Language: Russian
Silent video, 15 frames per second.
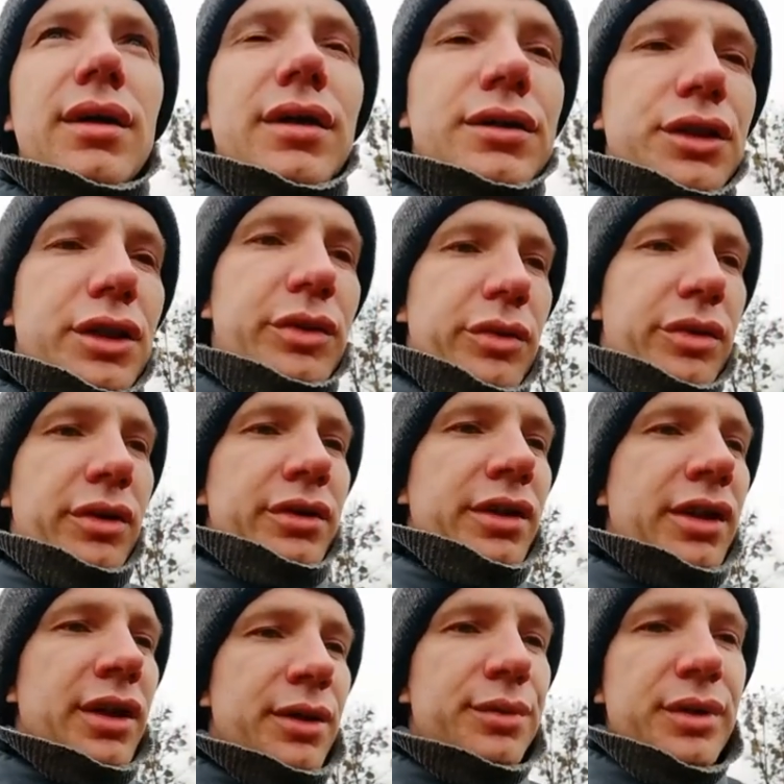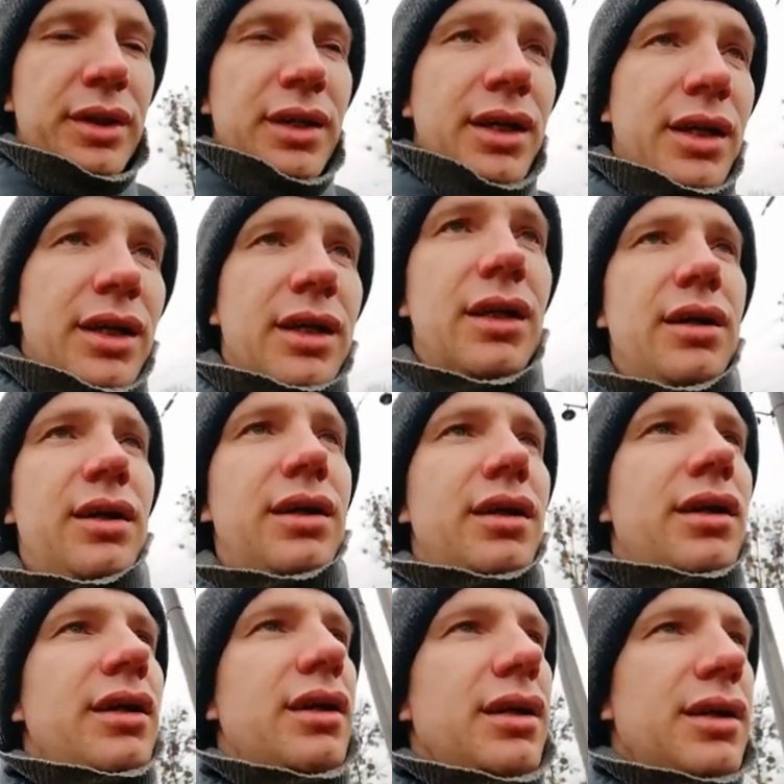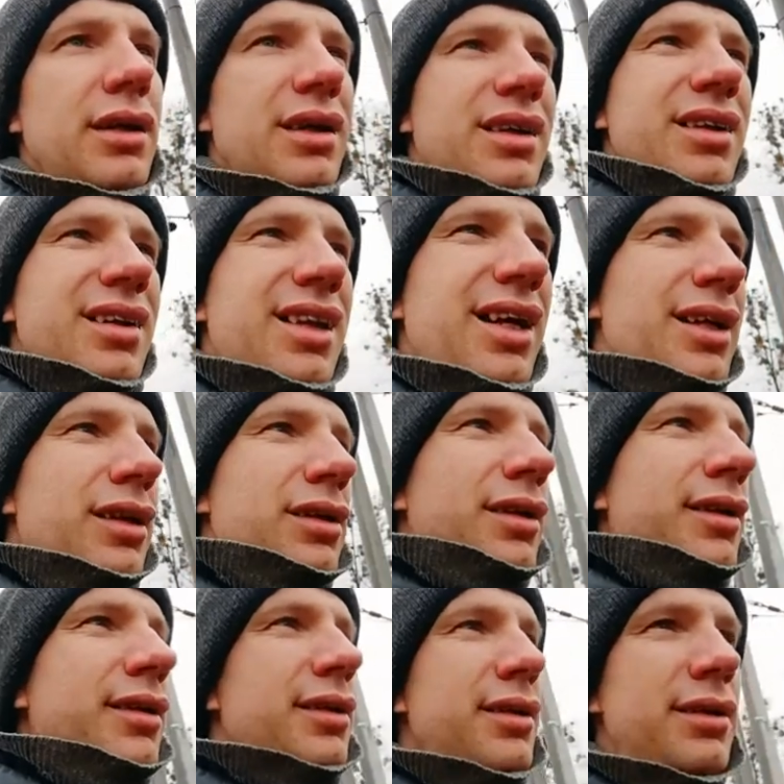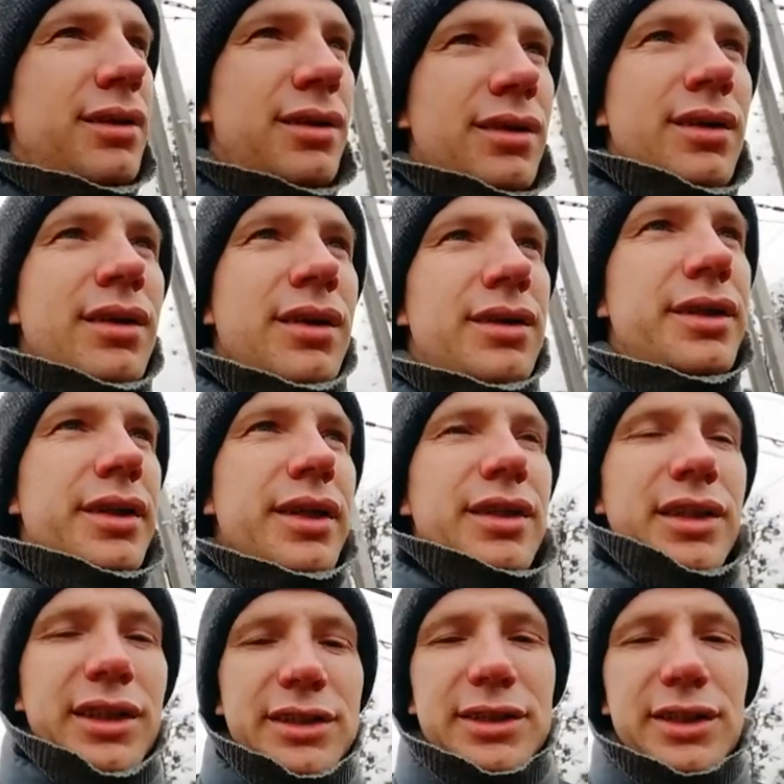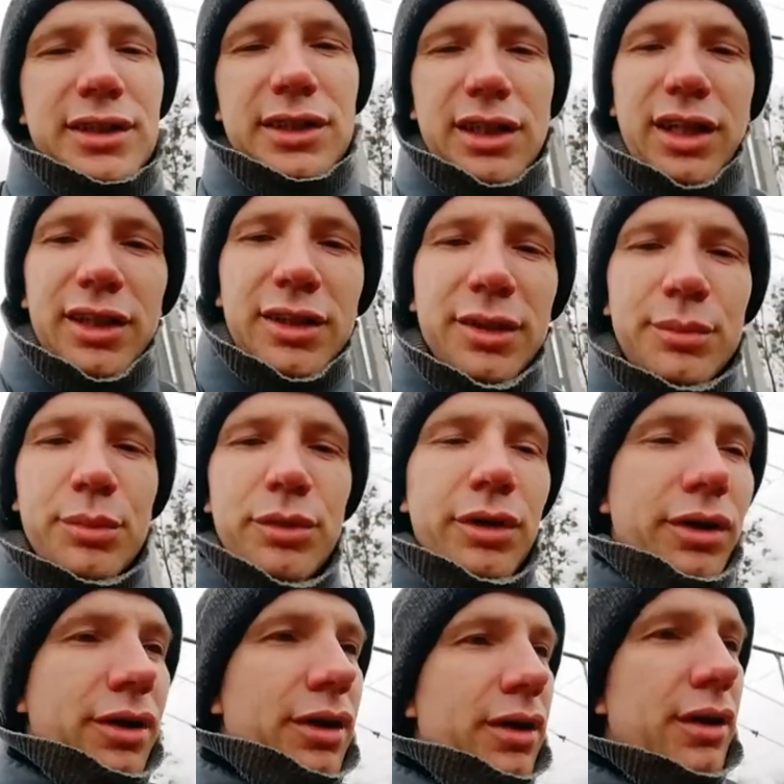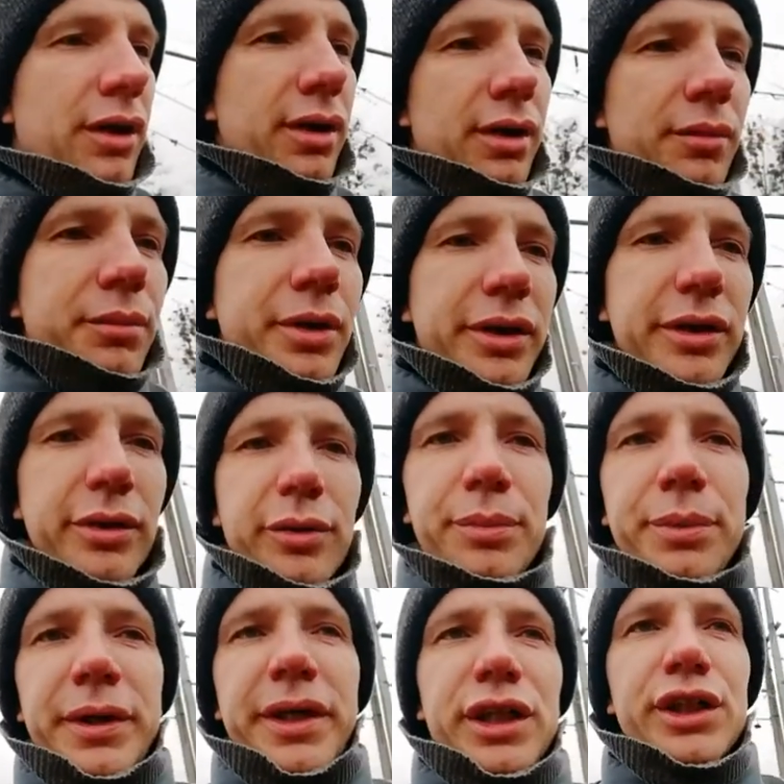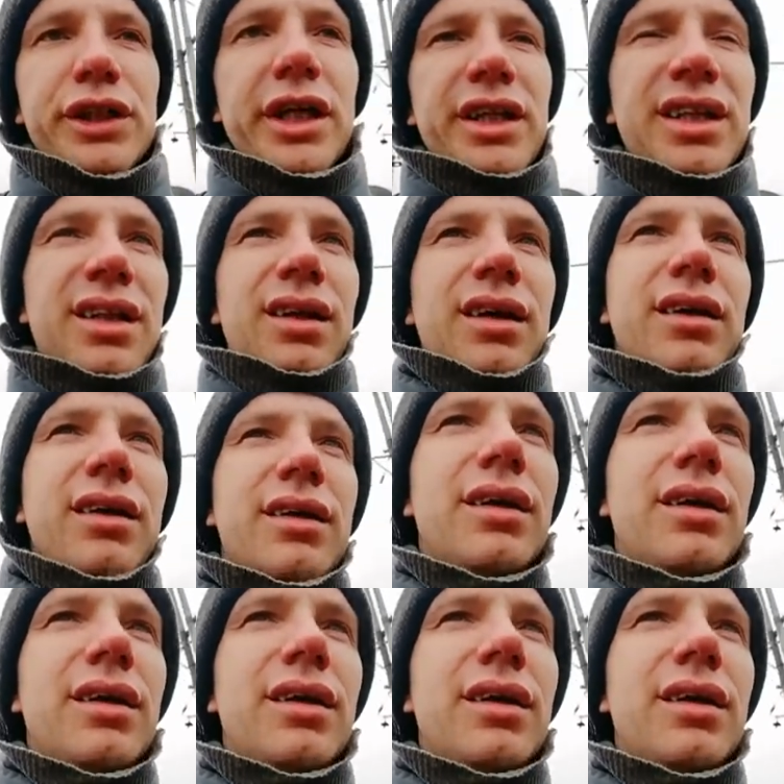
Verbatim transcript: Что не говори, как не относись к этому Петру Порошенко,